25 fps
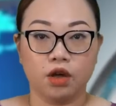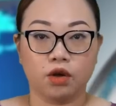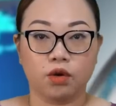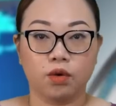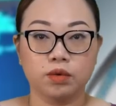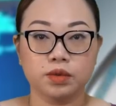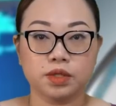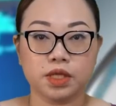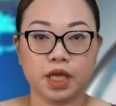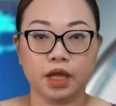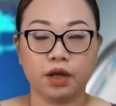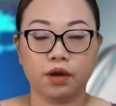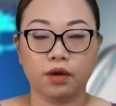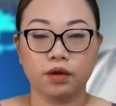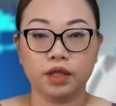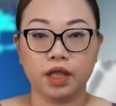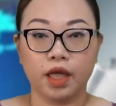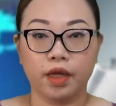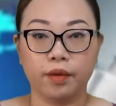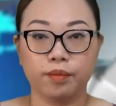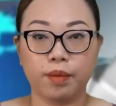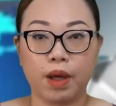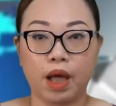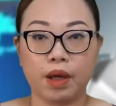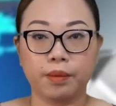cũng sẽ có
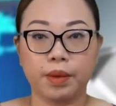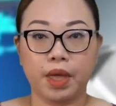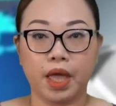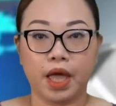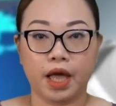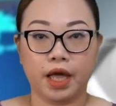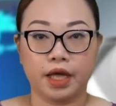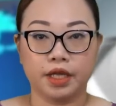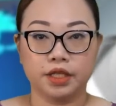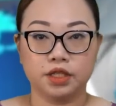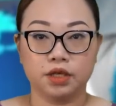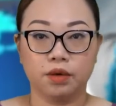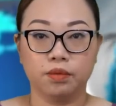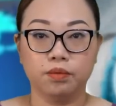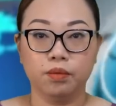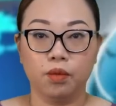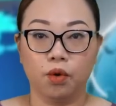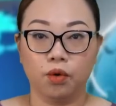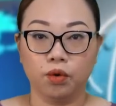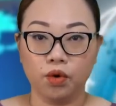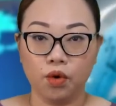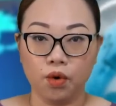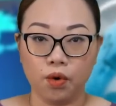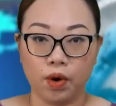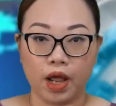thêm
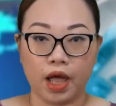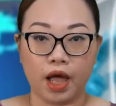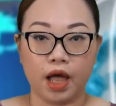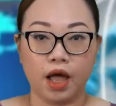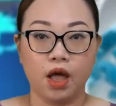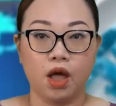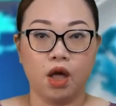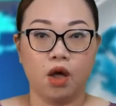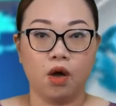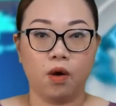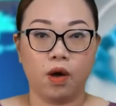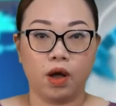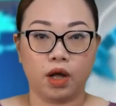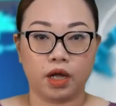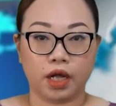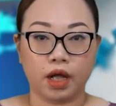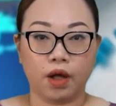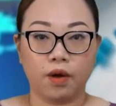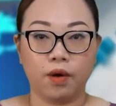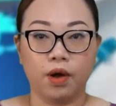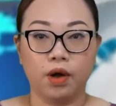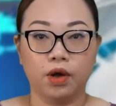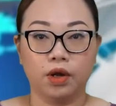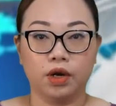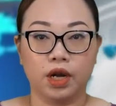32.4 đô la hoặc
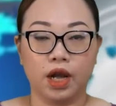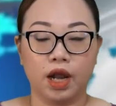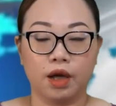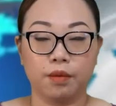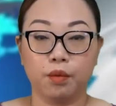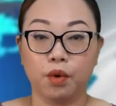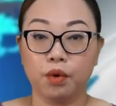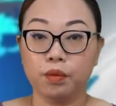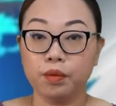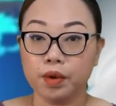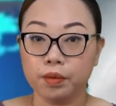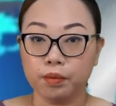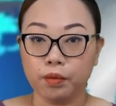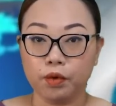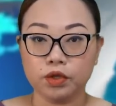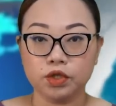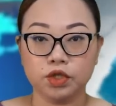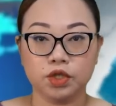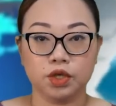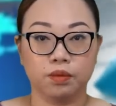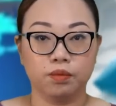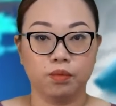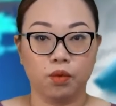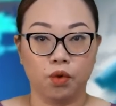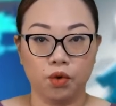cao hơn là
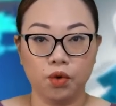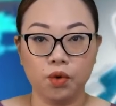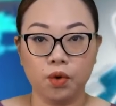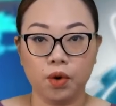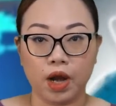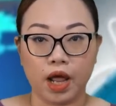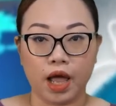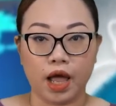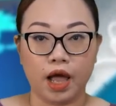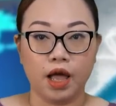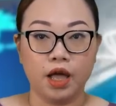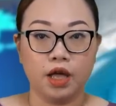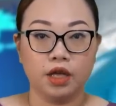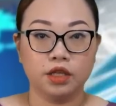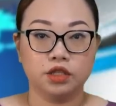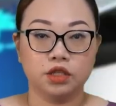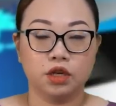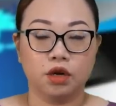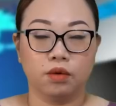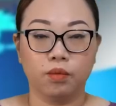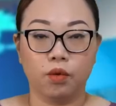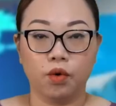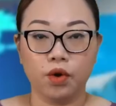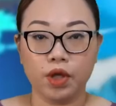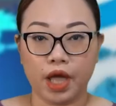41.4 đô la
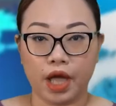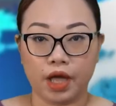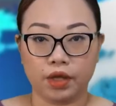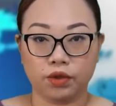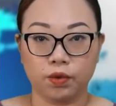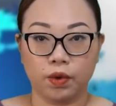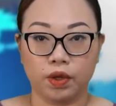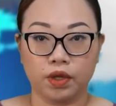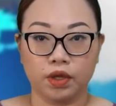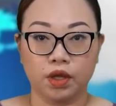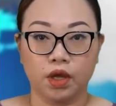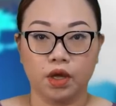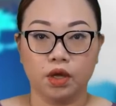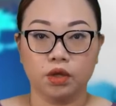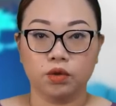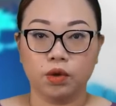cho mỗi 2 tuần,